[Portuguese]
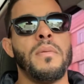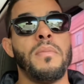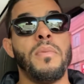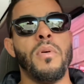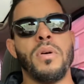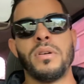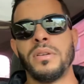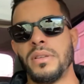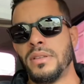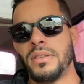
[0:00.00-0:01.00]
por
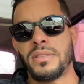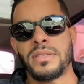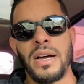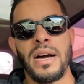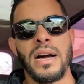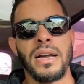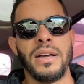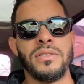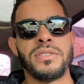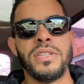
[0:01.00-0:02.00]
estar
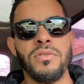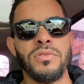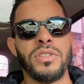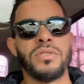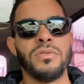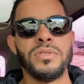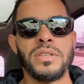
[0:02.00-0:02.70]
ganhando cinco títulos